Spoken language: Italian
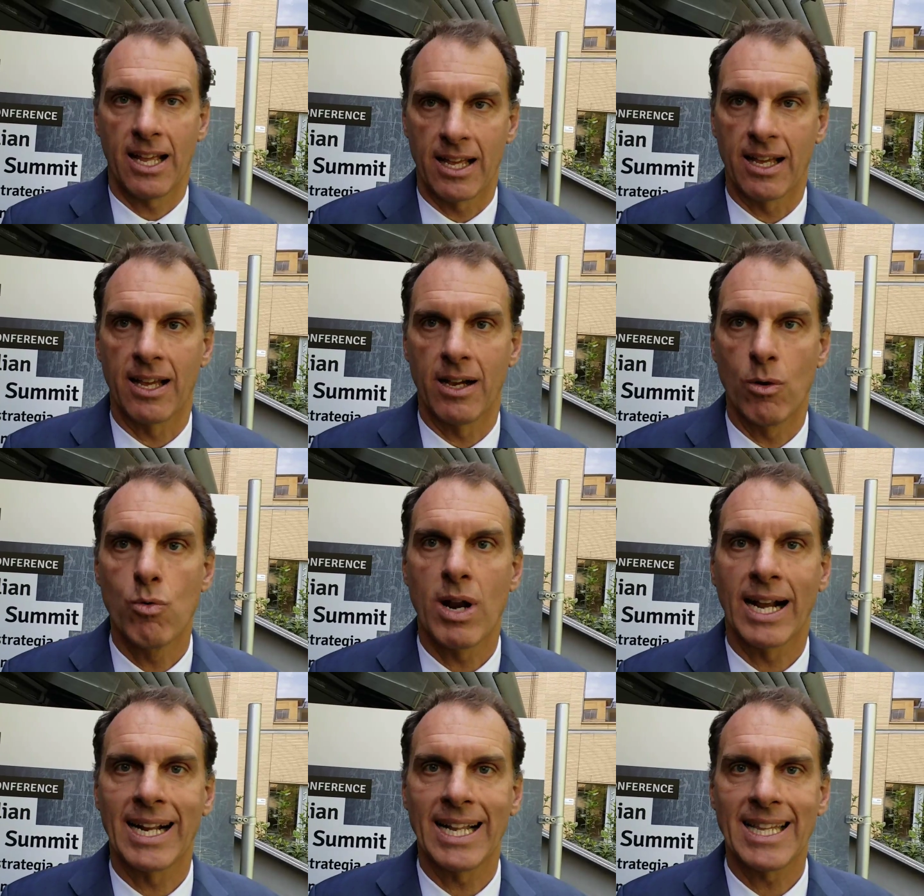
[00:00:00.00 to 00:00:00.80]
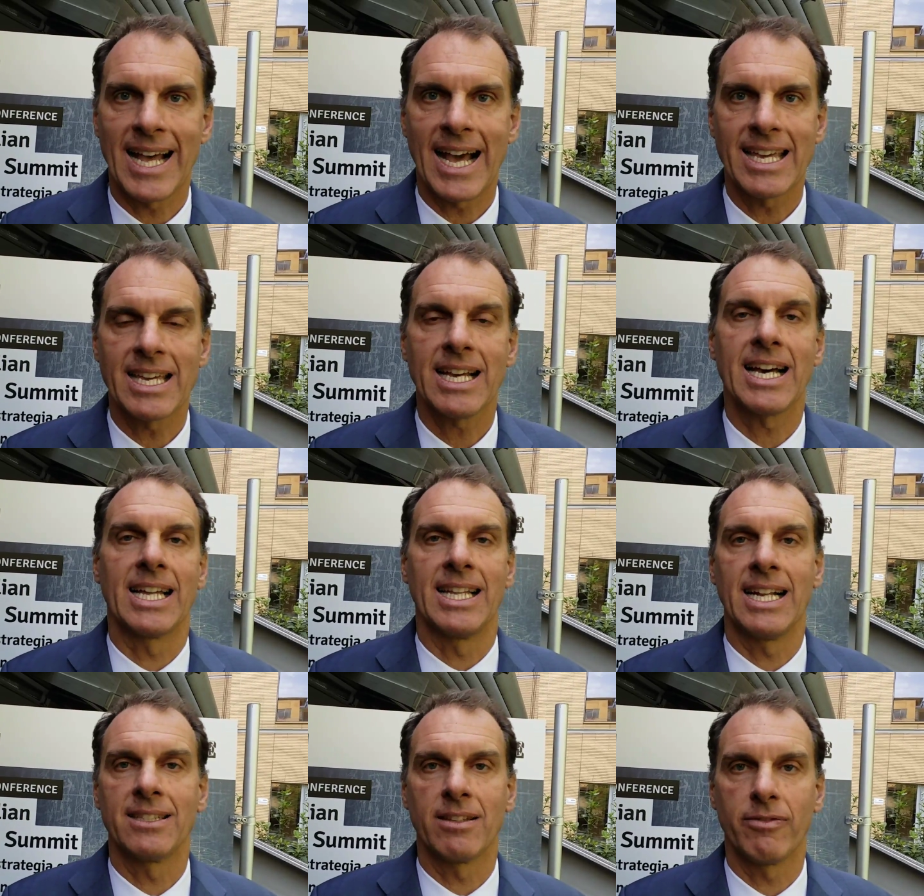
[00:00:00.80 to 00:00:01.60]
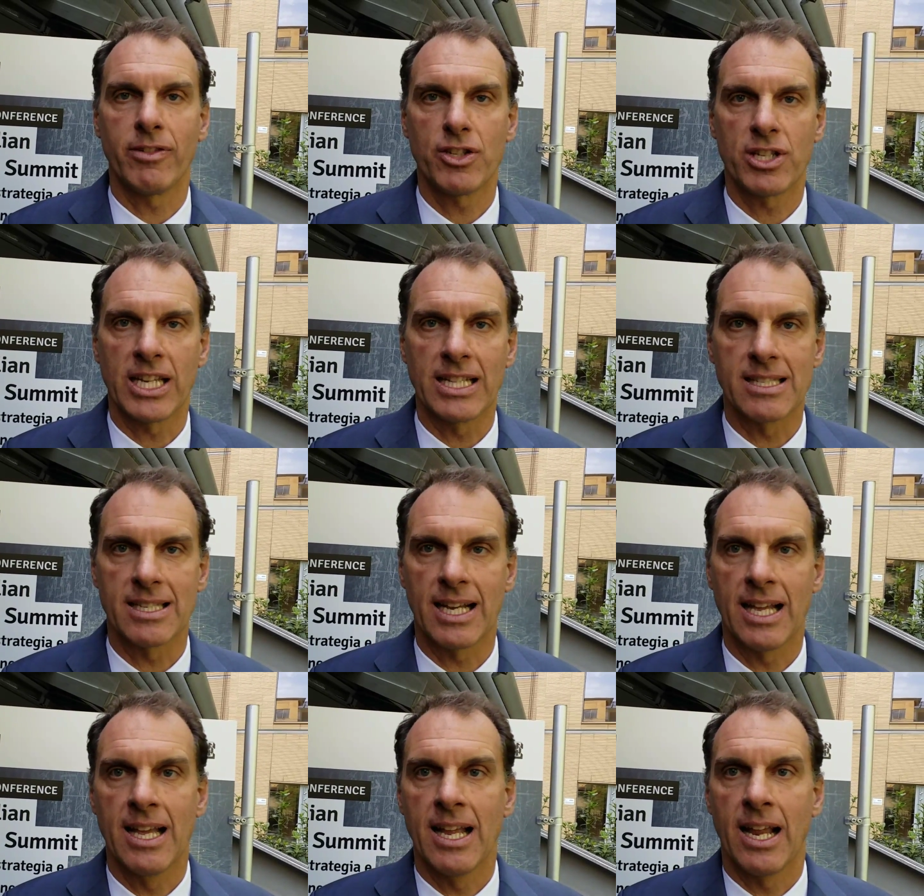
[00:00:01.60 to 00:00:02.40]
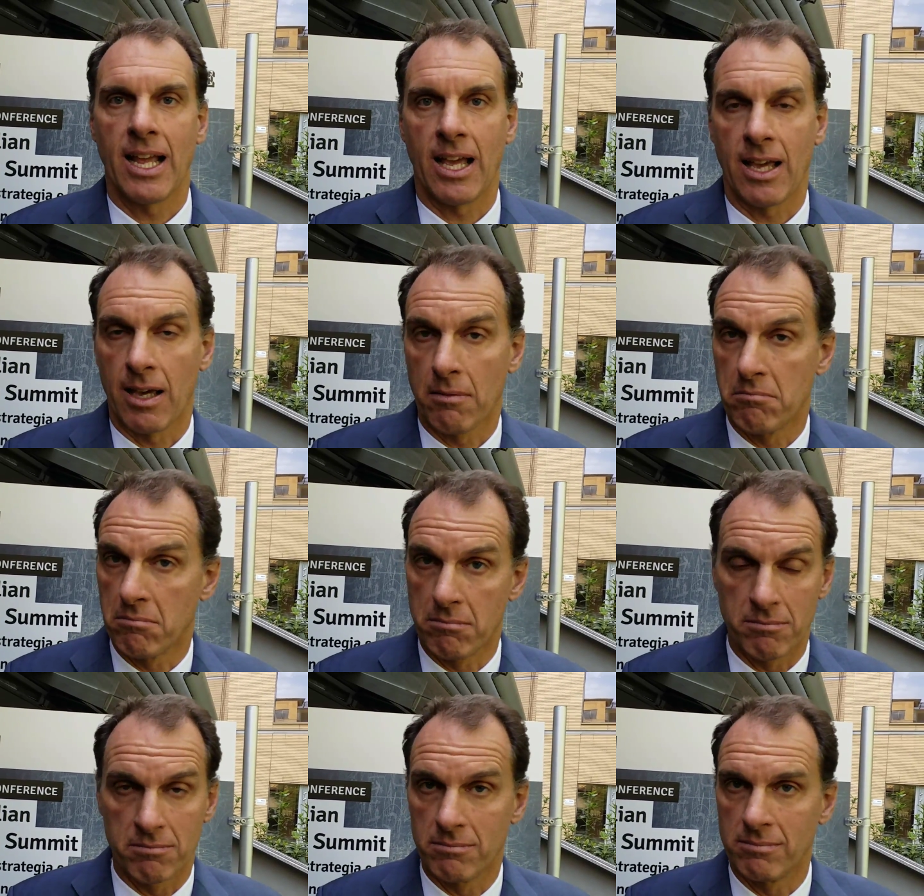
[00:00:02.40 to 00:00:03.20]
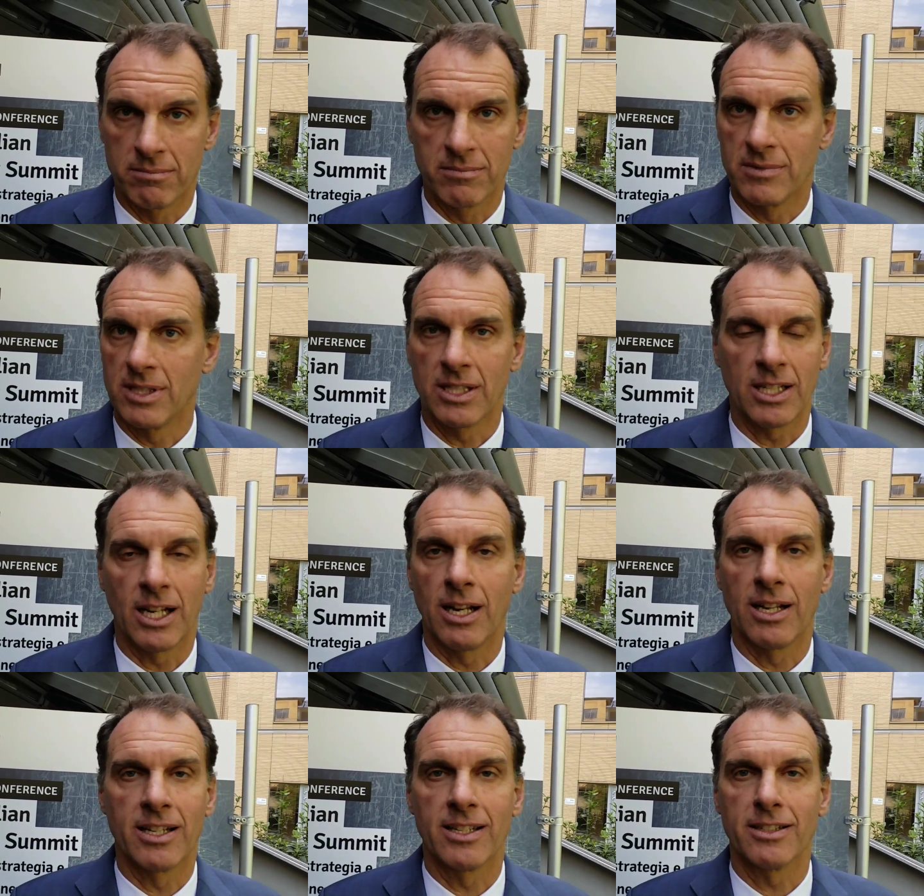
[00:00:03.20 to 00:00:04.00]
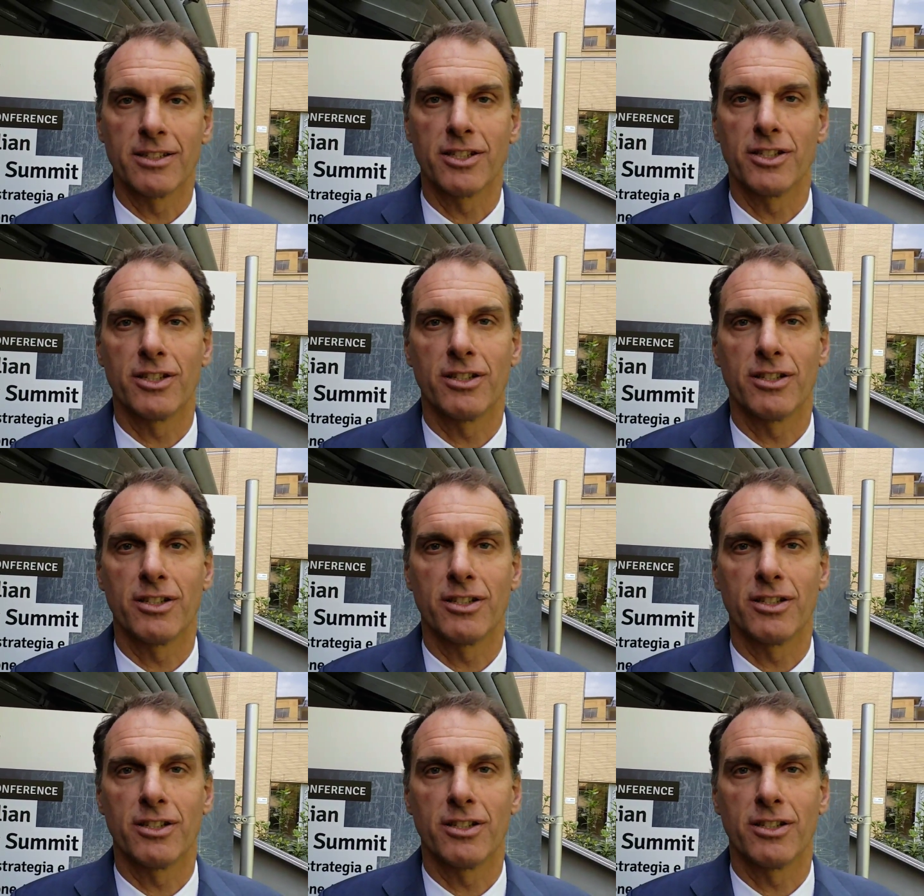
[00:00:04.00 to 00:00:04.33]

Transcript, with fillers: eh, una caldaia ad alta efficienza ehm, il,